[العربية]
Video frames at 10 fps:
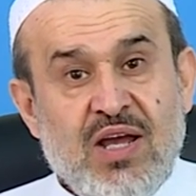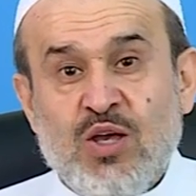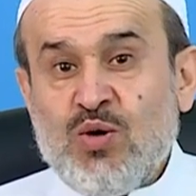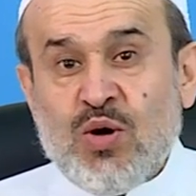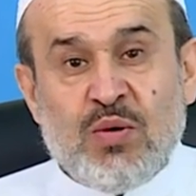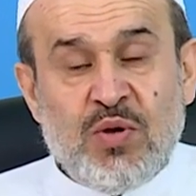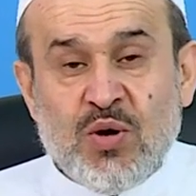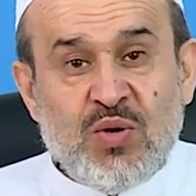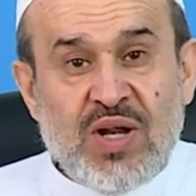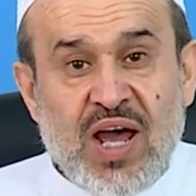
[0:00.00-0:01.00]

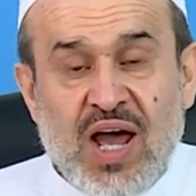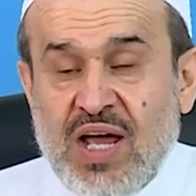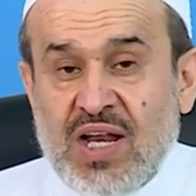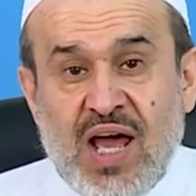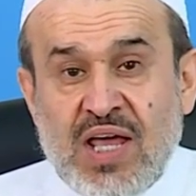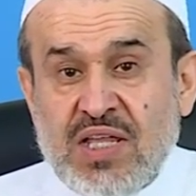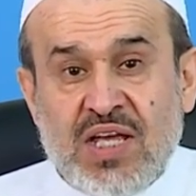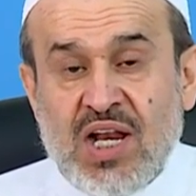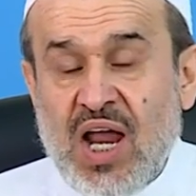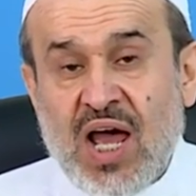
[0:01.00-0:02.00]
يخبرنا عن
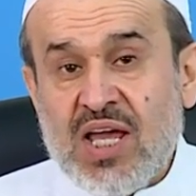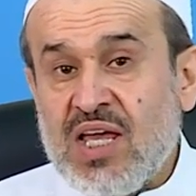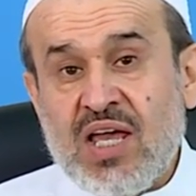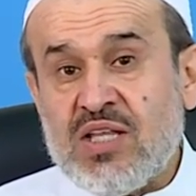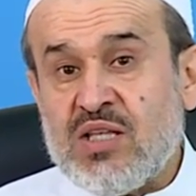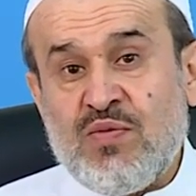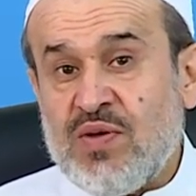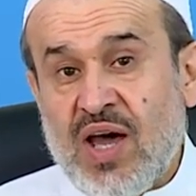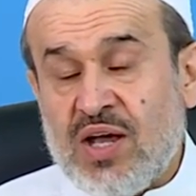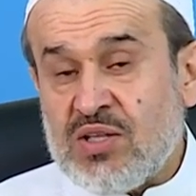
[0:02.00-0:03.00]
هذه الحقيقة
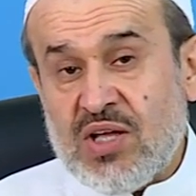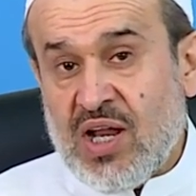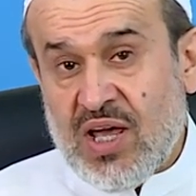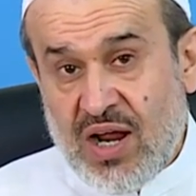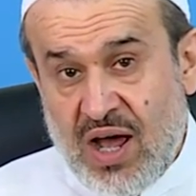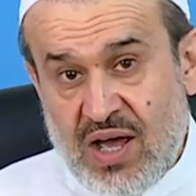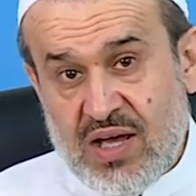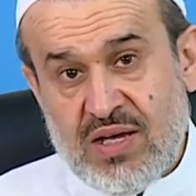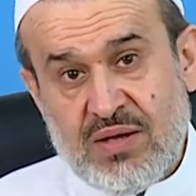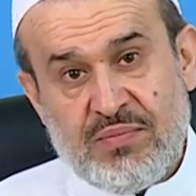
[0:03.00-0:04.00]
في أرض
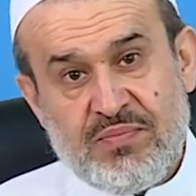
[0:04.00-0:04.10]
العراق